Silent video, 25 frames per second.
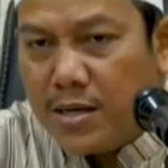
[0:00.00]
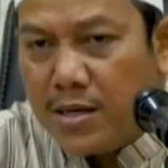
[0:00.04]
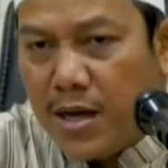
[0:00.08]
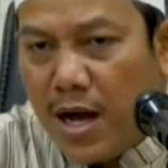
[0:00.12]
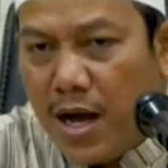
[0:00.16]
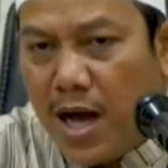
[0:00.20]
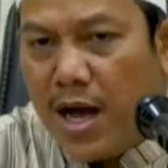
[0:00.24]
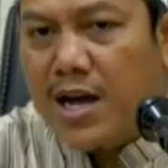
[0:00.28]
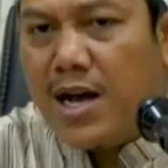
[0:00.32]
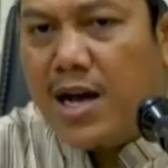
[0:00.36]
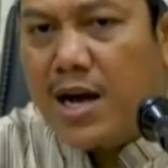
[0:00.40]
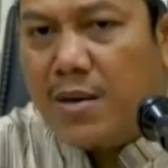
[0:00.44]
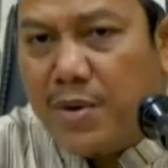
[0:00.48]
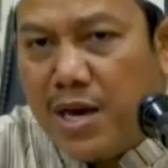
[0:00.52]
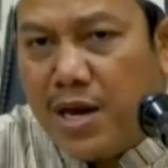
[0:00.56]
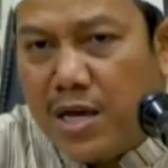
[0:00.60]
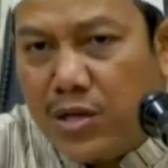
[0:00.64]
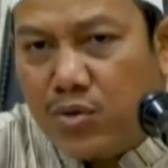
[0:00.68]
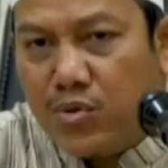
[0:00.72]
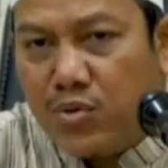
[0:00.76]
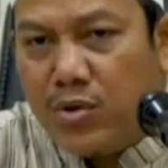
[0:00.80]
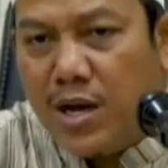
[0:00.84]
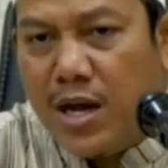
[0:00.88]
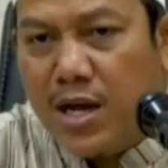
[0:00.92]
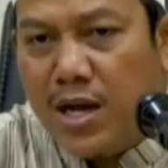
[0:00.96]
agama
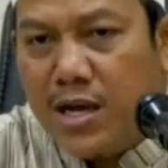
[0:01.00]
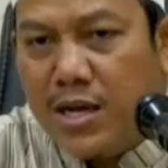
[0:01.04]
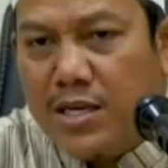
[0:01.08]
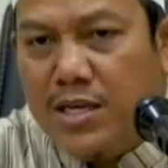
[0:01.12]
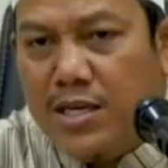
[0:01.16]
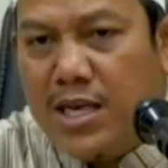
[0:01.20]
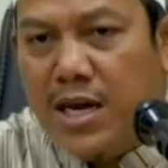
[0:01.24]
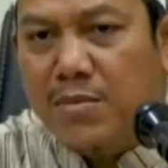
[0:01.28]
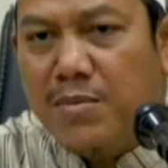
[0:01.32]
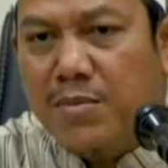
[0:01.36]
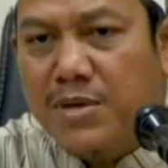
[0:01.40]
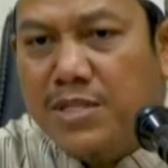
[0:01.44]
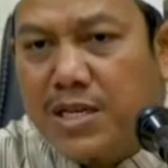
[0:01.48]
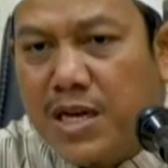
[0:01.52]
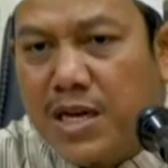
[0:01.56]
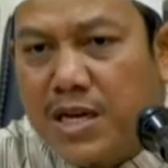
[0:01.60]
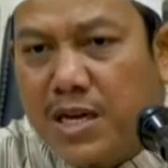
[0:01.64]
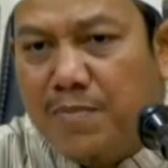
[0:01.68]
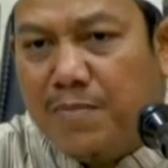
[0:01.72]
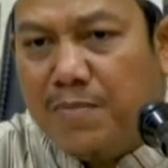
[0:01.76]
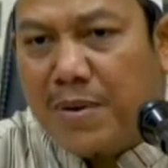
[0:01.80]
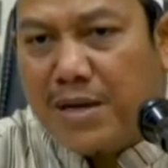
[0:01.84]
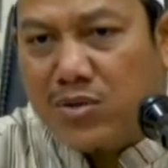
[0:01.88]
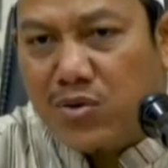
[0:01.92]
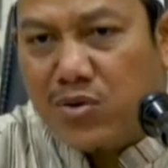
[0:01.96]
itulah yang menjadi
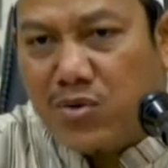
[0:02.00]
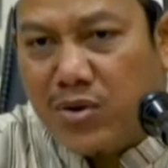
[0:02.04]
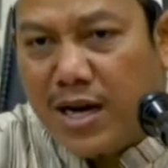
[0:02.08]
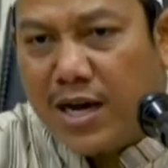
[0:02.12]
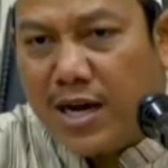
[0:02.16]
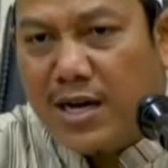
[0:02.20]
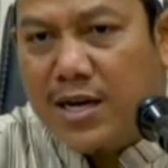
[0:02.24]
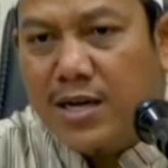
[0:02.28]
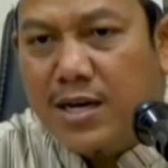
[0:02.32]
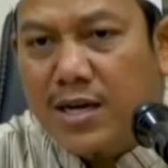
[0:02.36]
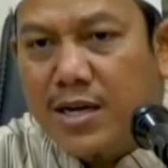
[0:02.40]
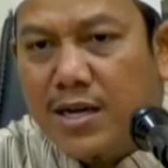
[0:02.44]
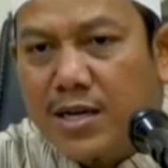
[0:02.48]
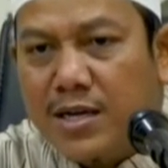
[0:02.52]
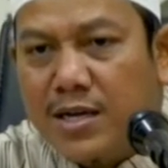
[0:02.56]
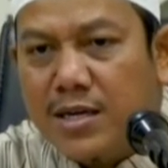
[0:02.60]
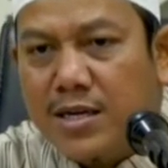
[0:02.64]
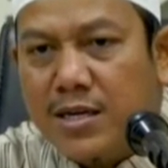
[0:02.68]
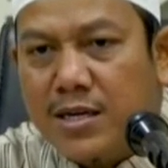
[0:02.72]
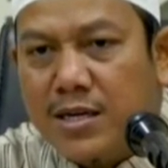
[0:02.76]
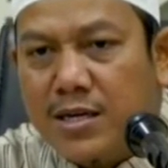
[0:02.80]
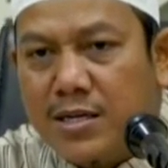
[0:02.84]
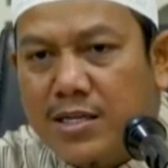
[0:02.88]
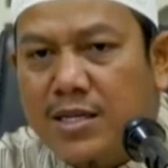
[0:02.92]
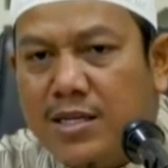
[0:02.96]
patokan
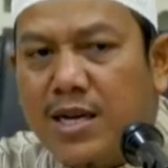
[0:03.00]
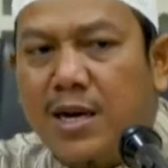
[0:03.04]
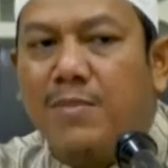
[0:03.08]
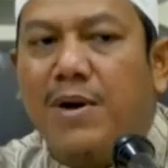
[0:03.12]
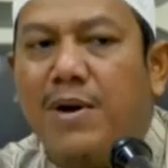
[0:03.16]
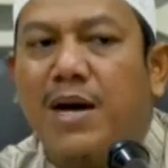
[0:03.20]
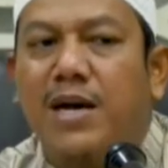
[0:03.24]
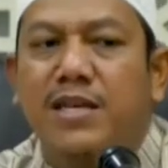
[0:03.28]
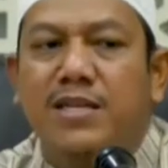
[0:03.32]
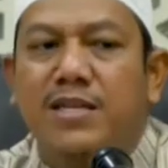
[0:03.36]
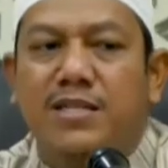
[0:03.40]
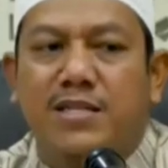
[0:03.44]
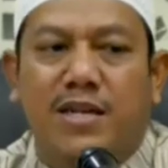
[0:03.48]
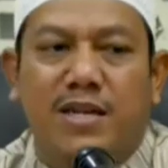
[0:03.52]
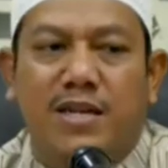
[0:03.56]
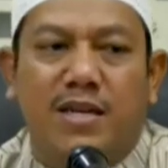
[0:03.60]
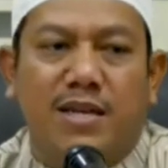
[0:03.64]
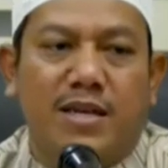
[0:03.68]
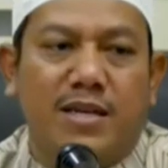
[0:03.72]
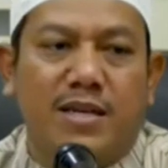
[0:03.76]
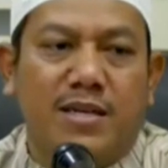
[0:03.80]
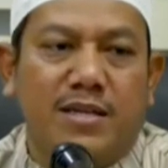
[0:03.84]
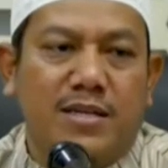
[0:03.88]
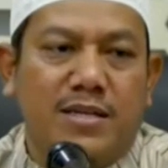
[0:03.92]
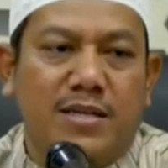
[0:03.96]
di dalam hadis tadi.
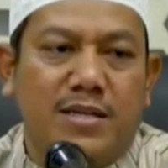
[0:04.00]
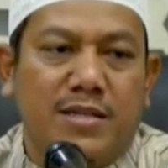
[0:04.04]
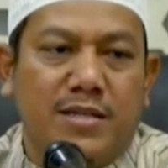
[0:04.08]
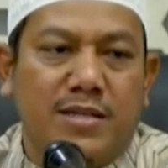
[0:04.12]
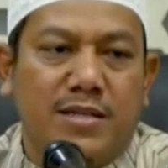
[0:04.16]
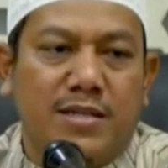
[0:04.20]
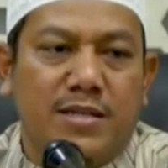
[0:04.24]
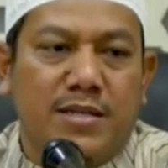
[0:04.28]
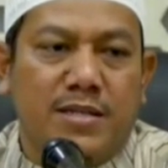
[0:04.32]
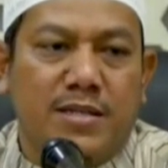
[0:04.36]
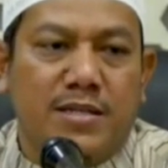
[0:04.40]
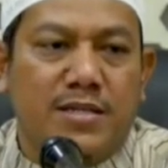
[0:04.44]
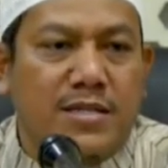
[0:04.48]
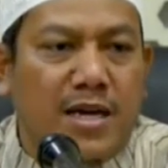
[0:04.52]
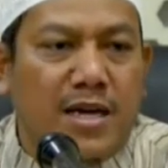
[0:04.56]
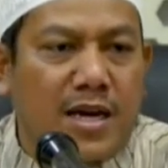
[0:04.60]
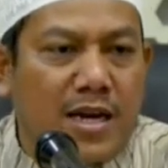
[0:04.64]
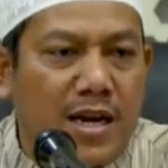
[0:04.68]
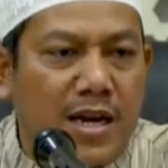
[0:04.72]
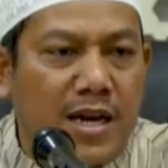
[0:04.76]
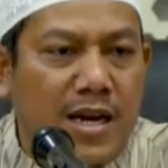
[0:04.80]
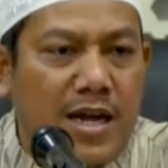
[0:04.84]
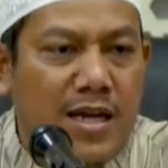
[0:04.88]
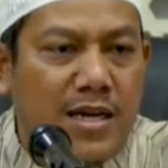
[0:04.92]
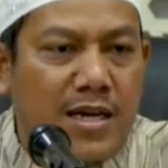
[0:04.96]

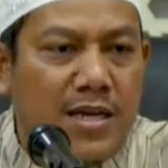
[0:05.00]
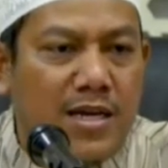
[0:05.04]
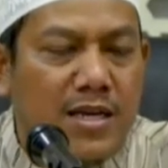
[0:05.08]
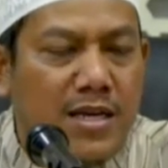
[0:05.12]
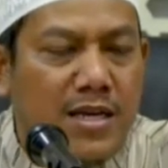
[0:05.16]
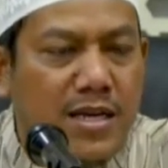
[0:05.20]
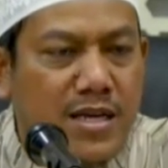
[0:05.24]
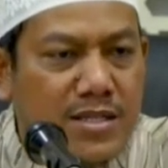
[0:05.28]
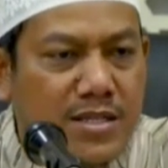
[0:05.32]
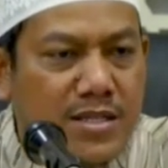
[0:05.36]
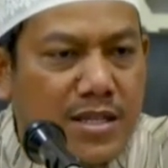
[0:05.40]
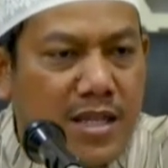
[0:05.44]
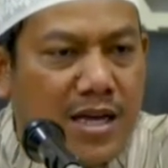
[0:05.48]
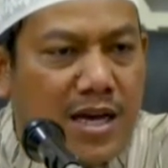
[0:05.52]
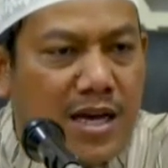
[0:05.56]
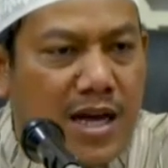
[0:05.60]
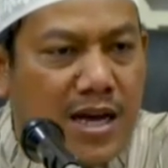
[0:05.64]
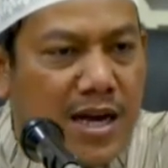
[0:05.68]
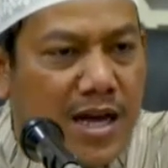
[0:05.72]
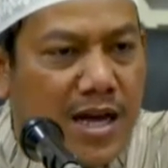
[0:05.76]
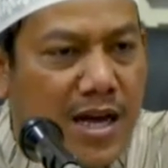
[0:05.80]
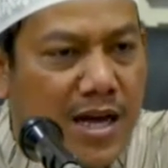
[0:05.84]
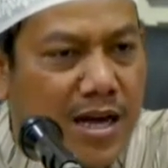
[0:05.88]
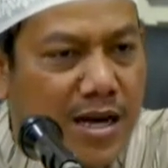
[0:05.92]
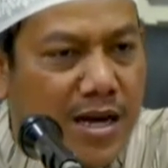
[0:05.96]
Carilah istri
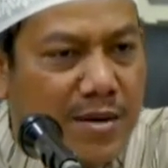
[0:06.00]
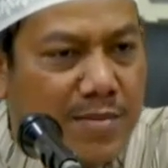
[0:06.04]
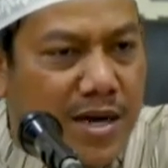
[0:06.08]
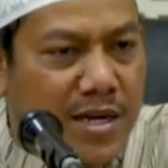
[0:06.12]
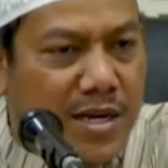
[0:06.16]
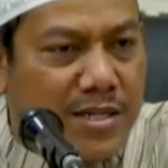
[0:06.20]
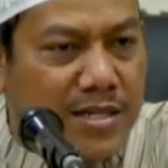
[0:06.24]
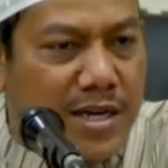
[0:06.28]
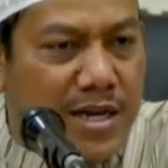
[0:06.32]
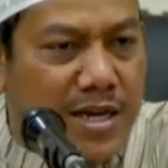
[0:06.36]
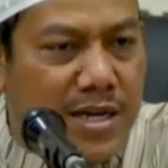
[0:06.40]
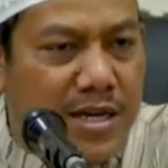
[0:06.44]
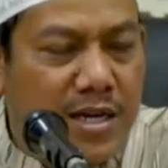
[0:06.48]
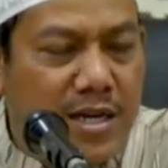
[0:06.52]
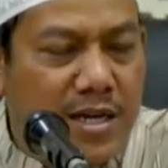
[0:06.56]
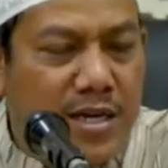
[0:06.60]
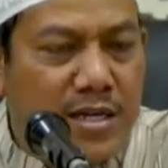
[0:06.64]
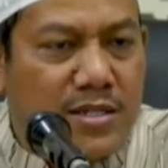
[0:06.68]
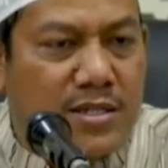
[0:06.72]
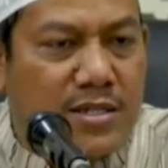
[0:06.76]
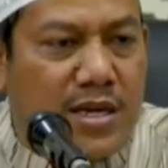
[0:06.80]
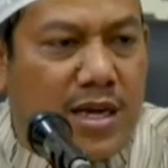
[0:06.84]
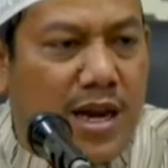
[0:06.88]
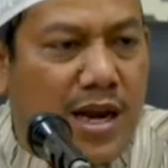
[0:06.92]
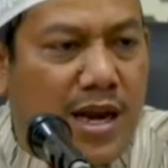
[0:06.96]
karena agamanya,
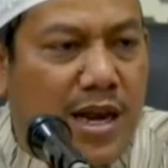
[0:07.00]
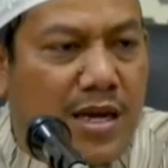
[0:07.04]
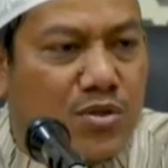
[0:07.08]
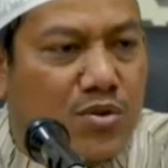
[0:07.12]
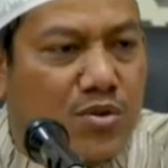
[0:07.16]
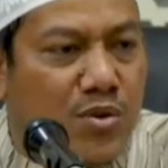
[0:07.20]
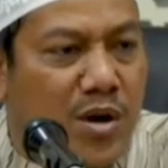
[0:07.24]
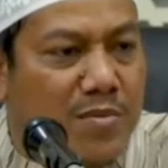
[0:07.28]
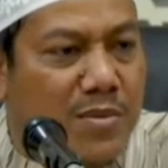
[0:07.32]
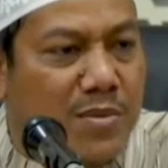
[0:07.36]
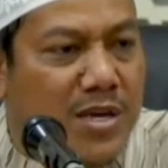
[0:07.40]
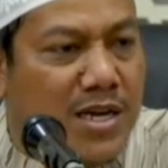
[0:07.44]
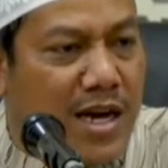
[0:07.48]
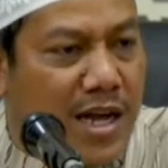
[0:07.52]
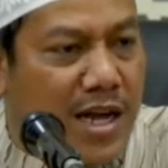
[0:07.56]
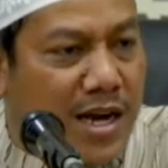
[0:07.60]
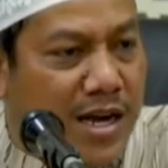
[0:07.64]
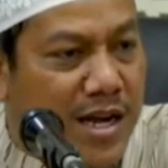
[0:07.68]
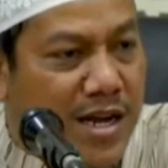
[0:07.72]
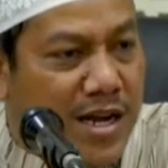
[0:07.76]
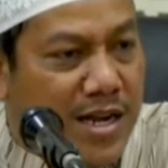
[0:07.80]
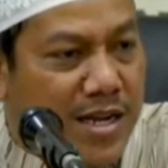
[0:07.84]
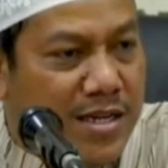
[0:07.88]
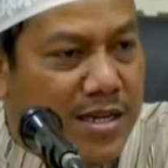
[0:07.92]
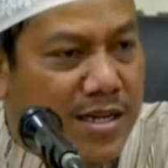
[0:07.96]
carilah suami
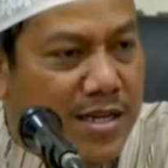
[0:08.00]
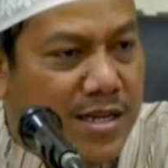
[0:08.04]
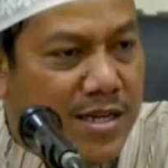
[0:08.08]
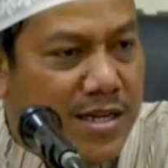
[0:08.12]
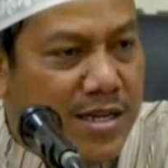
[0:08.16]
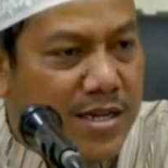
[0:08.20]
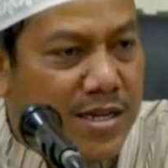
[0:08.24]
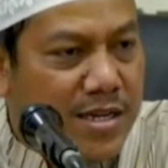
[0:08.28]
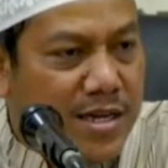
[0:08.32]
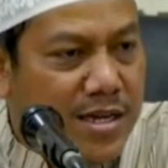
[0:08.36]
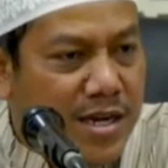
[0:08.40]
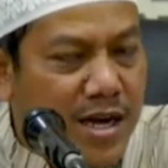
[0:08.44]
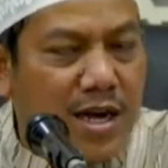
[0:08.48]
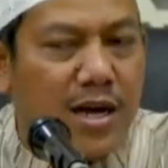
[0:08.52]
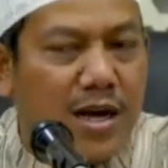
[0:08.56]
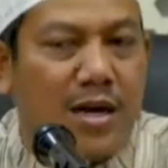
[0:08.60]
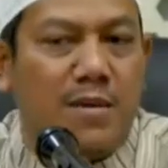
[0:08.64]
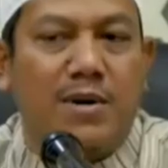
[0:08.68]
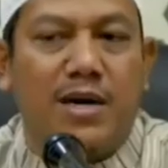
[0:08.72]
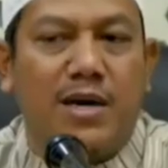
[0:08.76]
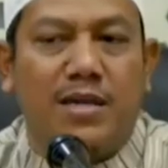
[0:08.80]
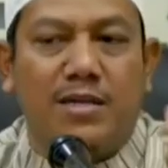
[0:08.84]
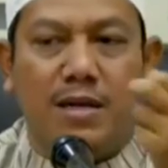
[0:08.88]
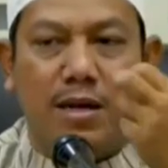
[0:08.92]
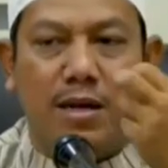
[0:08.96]
karena
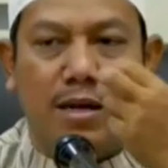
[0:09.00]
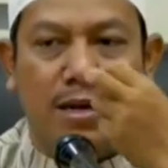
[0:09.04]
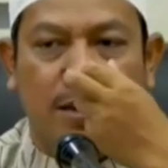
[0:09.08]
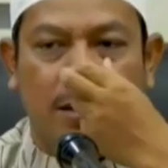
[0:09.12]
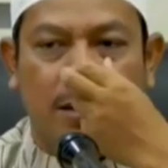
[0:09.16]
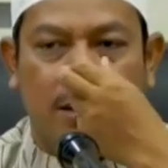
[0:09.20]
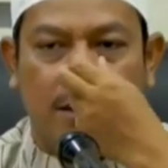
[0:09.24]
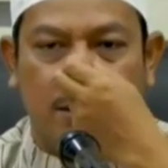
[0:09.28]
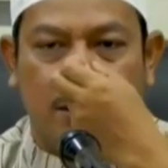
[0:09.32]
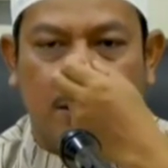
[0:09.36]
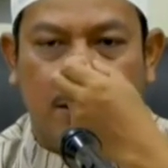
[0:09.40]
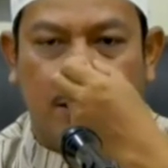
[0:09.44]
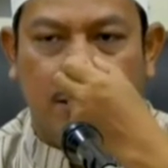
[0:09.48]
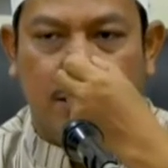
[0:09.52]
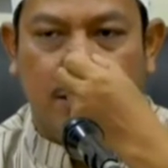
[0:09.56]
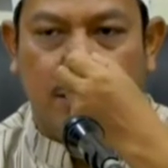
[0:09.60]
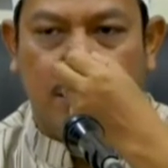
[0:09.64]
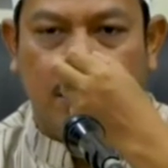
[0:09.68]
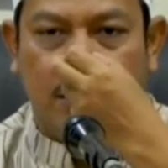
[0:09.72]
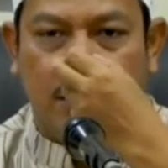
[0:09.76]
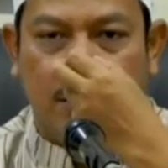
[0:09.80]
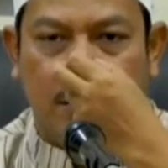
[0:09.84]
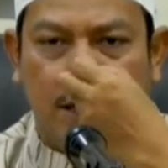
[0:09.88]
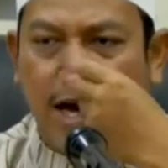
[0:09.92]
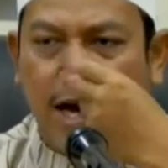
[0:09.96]
agamanya.
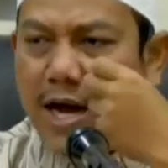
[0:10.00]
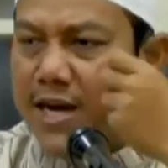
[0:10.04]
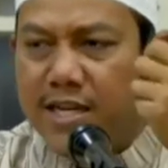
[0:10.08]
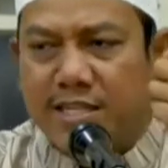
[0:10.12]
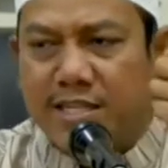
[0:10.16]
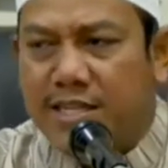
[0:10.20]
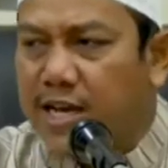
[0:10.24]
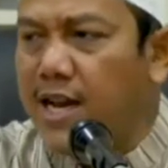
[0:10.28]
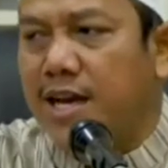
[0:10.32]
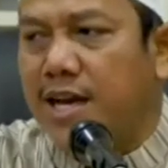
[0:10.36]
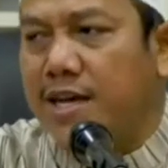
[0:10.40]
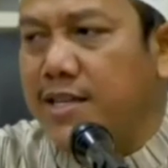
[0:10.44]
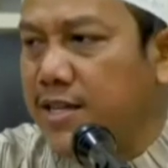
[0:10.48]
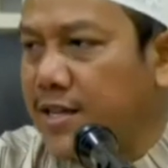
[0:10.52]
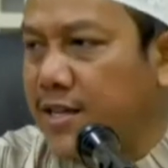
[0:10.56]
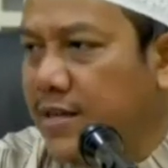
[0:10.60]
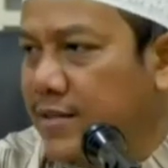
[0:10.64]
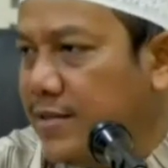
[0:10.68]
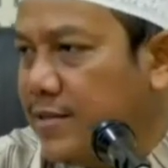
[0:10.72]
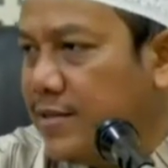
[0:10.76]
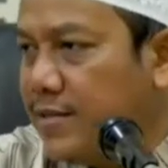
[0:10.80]
Gak ada salahnya.